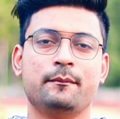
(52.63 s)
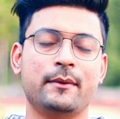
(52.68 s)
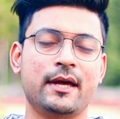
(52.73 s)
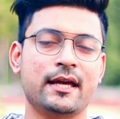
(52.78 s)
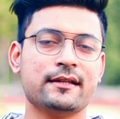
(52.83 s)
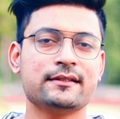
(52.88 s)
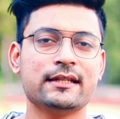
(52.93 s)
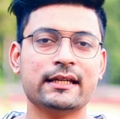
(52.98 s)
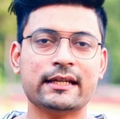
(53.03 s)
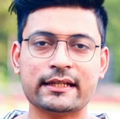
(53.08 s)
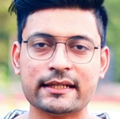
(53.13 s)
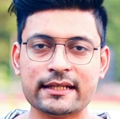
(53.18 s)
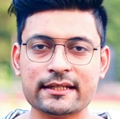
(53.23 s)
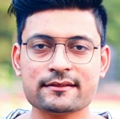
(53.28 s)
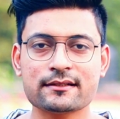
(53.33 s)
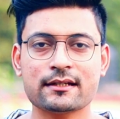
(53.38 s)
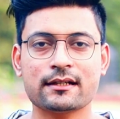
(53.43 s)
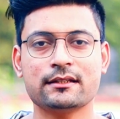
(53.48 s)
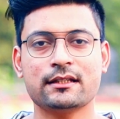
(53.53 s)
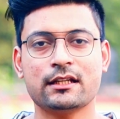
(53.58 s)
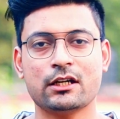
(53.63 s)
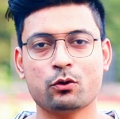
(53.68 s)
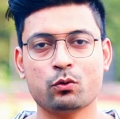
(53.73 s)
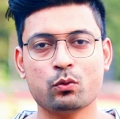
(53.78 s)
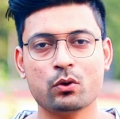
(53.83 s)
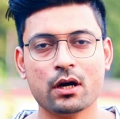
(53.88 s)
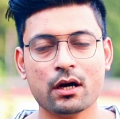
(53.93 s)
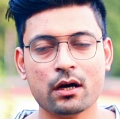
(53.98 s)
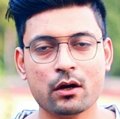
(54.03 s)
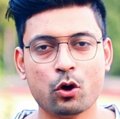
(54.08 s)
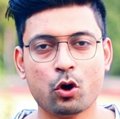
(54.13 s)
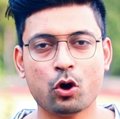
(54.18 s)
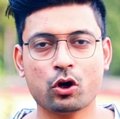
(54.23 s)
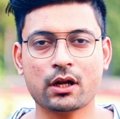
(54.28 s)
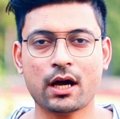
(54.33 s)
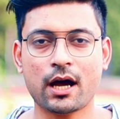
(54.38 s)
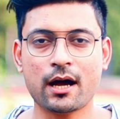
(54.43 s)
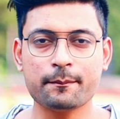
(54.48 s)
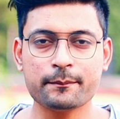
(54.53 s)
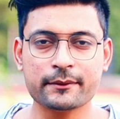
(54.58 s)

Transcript: मैं ऐसे इंक्रीज़ करता रहूँगा और